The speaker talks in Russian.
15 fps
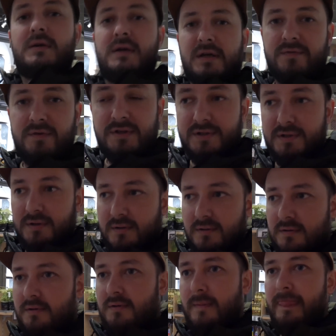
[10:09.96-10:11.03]
Как видите,
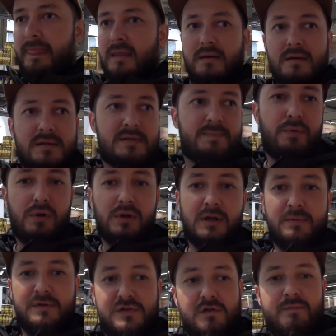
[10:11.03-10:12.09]
с
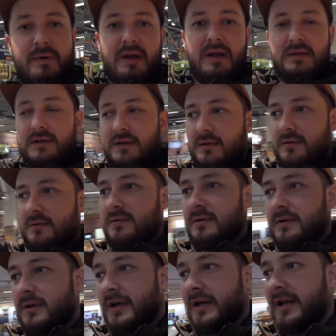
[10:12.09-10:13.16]
полками все в порядке.
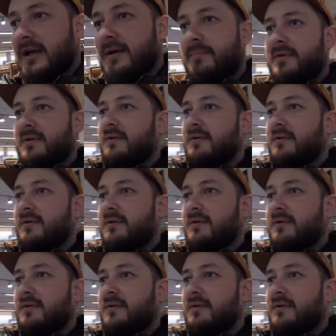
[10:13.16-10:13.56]
Хлеб,